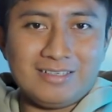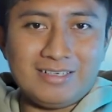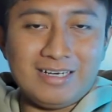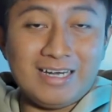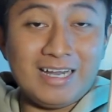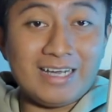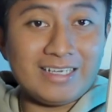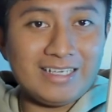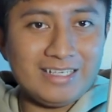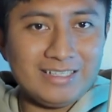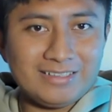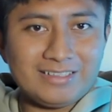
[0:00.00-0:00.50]

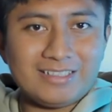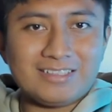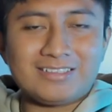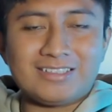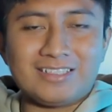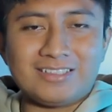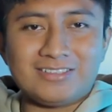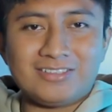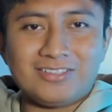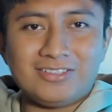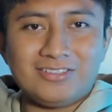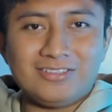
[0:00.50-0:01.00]
la quinta
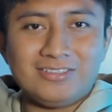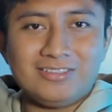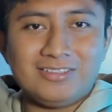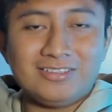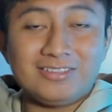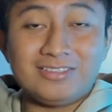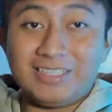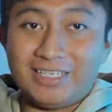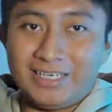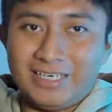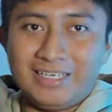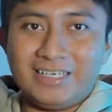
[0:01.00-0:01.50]
estación
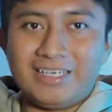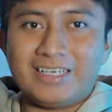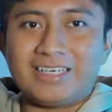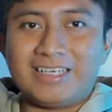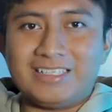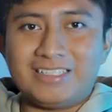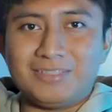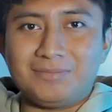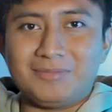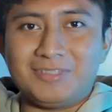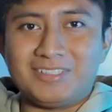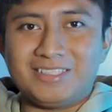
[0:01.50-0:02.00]
de
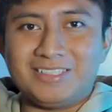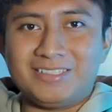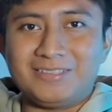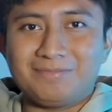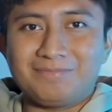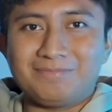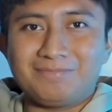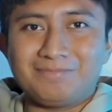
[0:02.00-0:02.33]
N.K. Jemisin.